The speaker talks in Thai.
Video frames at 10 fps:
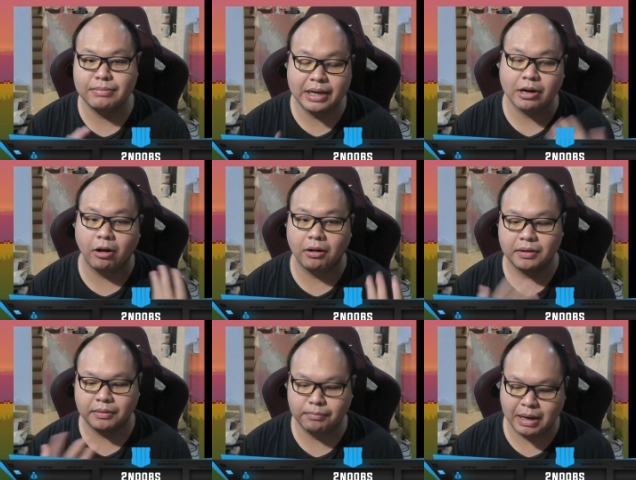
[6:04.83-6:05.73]
จะมีกล่อง
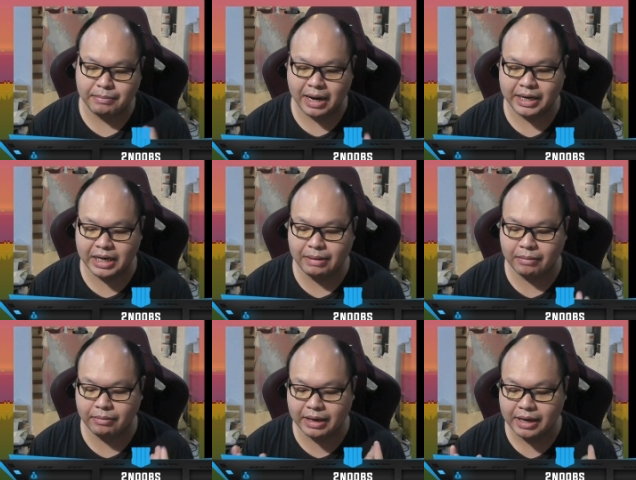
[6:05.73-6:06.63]
ใหม่ ๆ ที่แบ
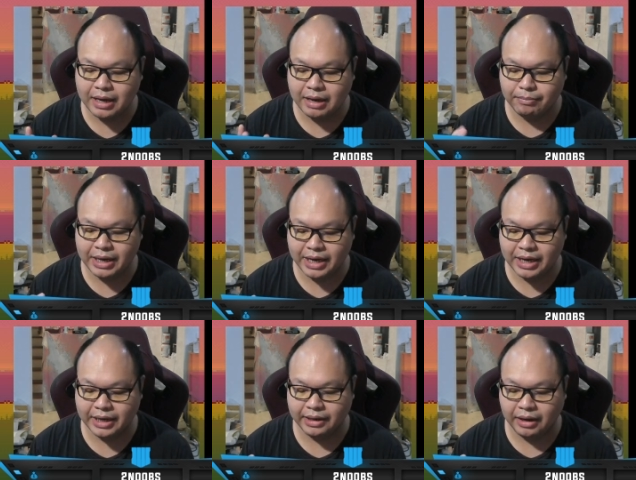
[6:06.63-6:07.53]
บไว้มี
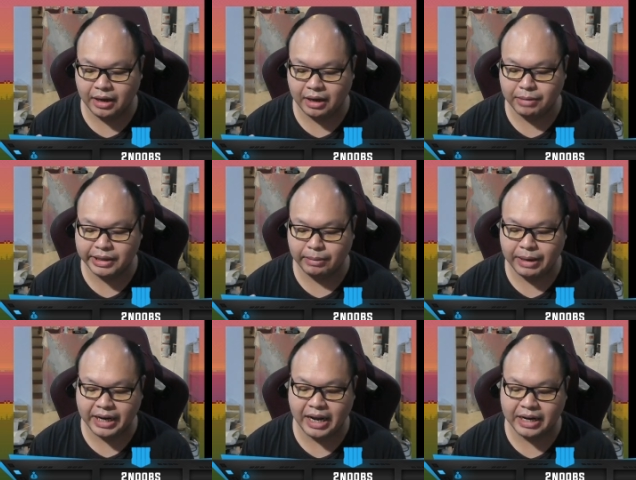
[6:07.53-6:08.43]
อ่ามีสเบี
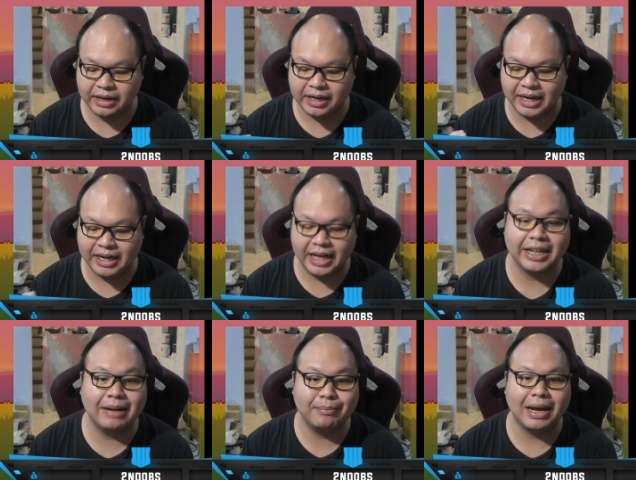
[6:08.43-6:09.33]
ยงเกรดเกรด S
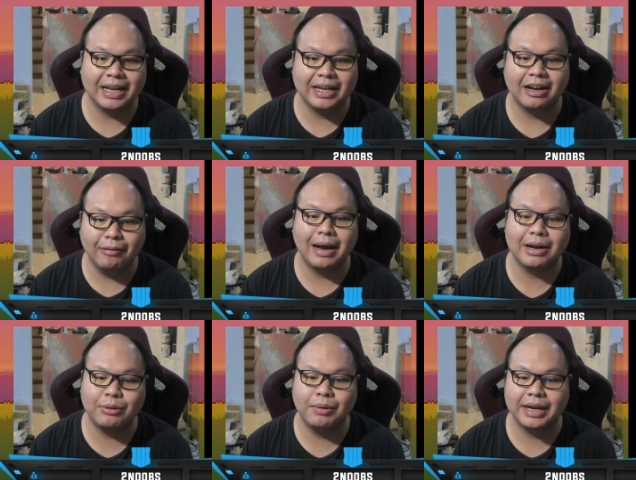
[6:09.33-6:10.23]
อันใหม่เข้ามา
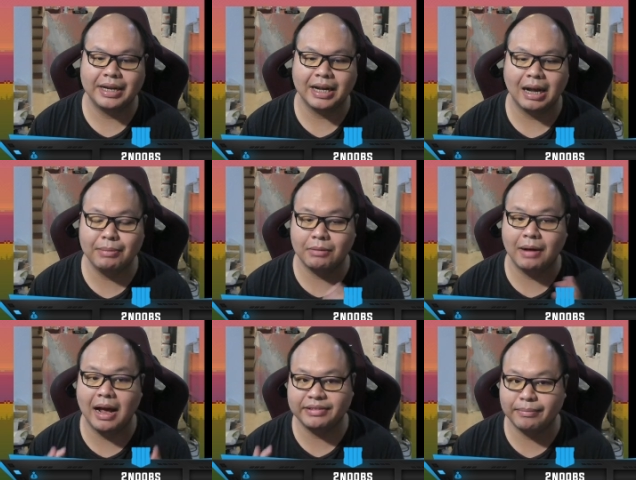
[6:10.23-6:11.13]
ด้วยนะครับ หรือ
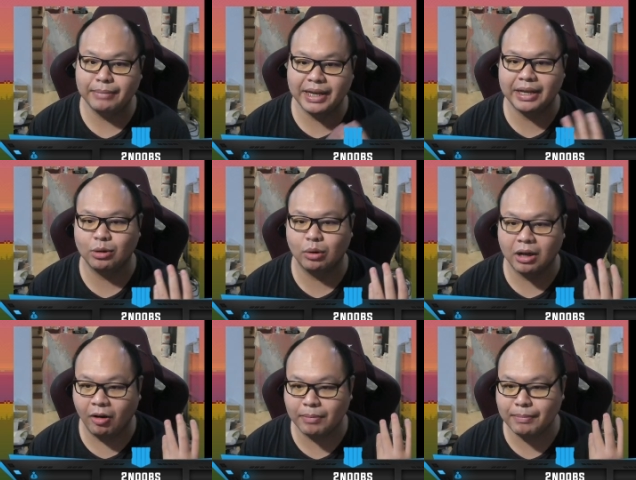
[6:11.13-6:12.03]
ว่าอาจจะมีตัวละ
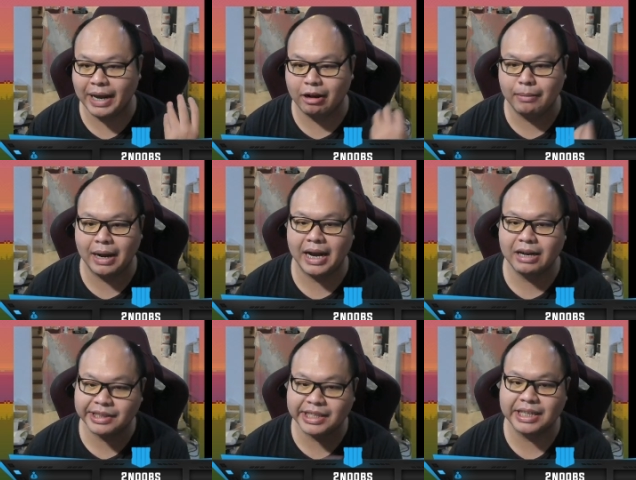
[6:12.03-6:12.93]
ครใหม่เข้ามาให้
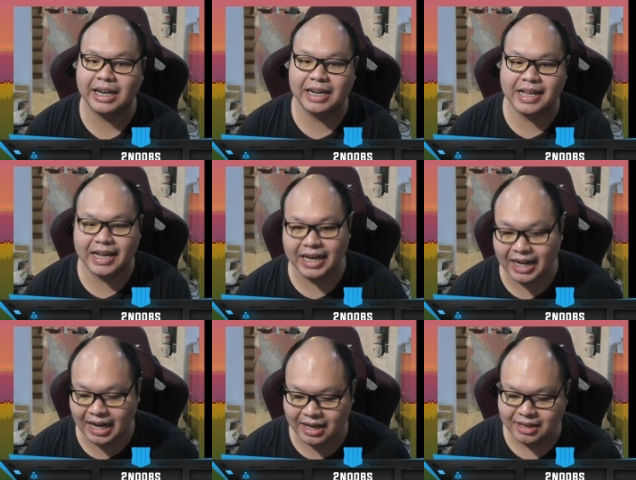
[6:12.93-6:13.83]
เราซื้ออะไรอย่างนี้
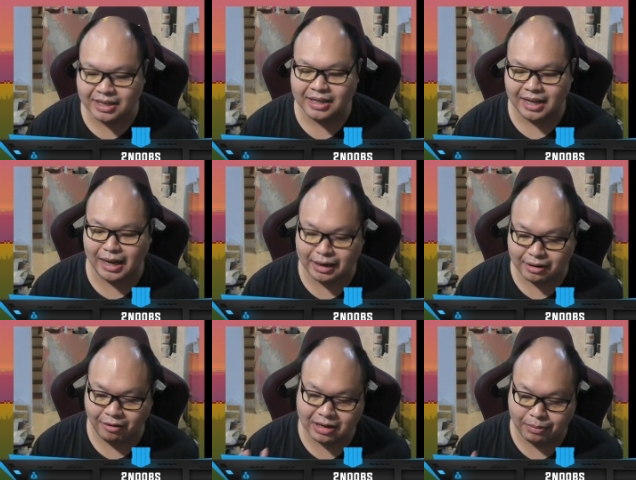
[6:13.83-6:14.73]
นะ อ่า
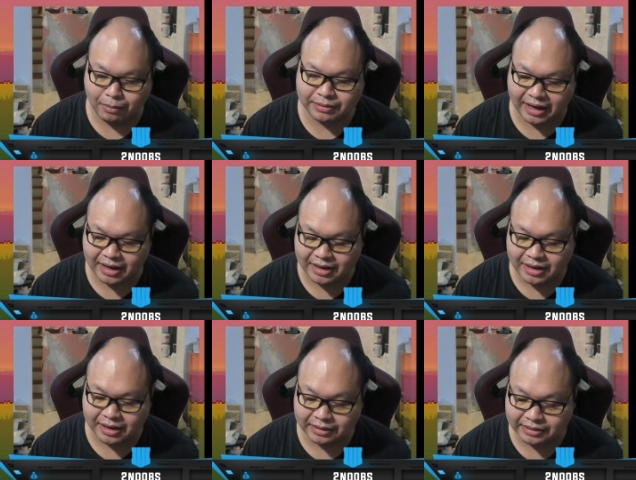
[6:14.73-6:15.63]
ก็เดี๋ยวผมจะ
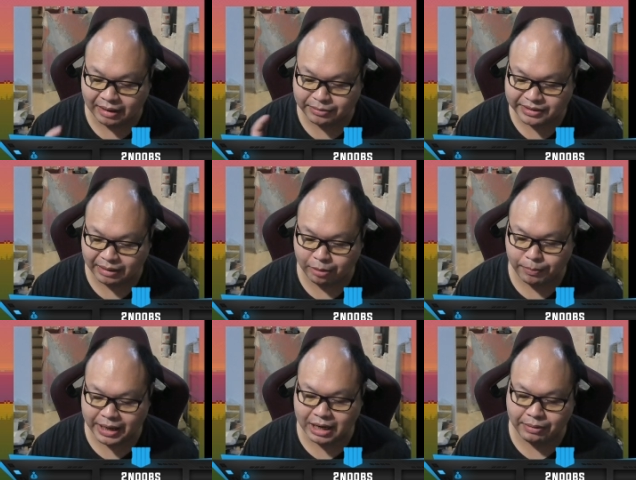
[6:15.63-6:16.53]
ทำสำรอง
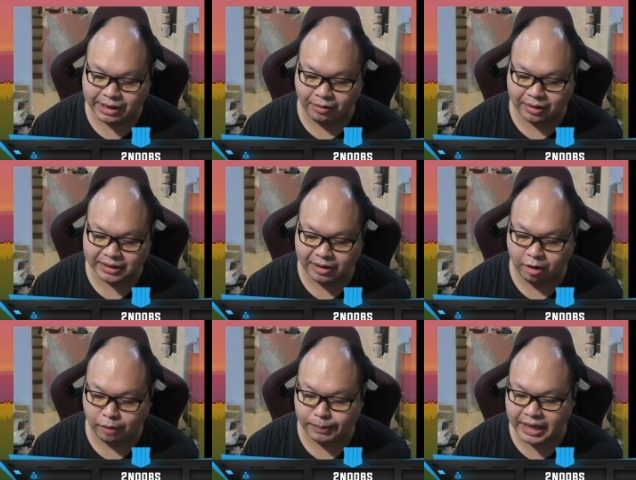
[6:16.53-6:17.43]
เพชรเอาไว้ก่อนแต่เดี๋ยว
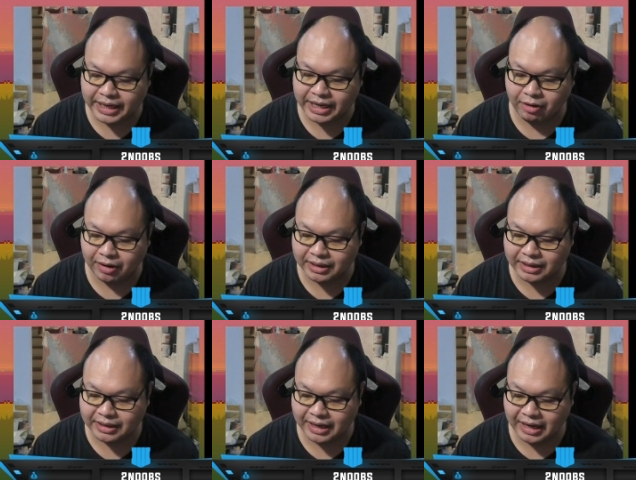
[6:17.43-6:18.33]
ขอเปิดอันนี้ก่อน
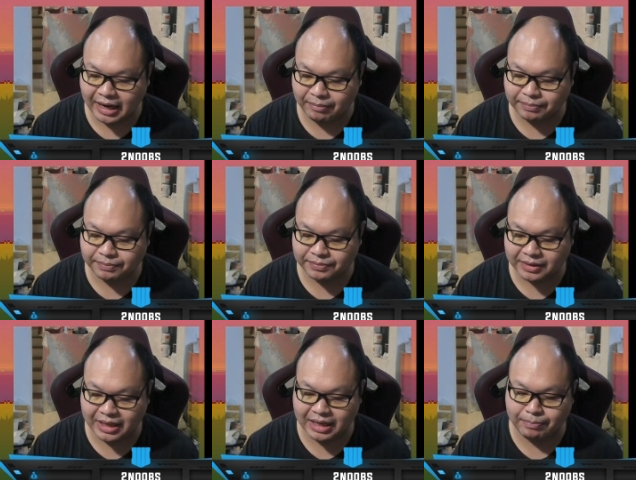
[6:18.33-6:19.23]
นะครับ
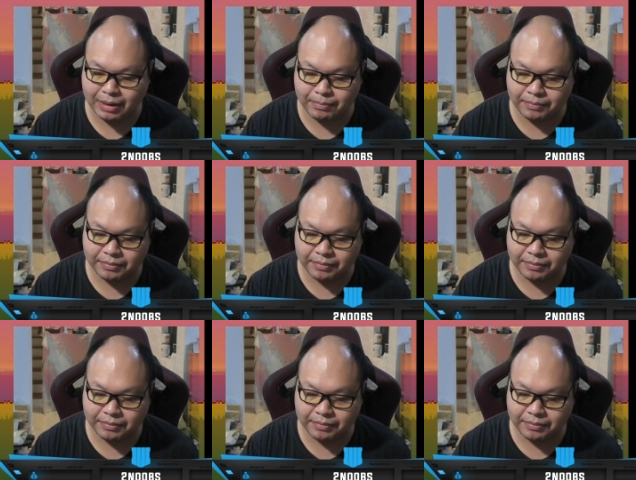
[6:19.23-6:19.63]
นี่ปุ๊บ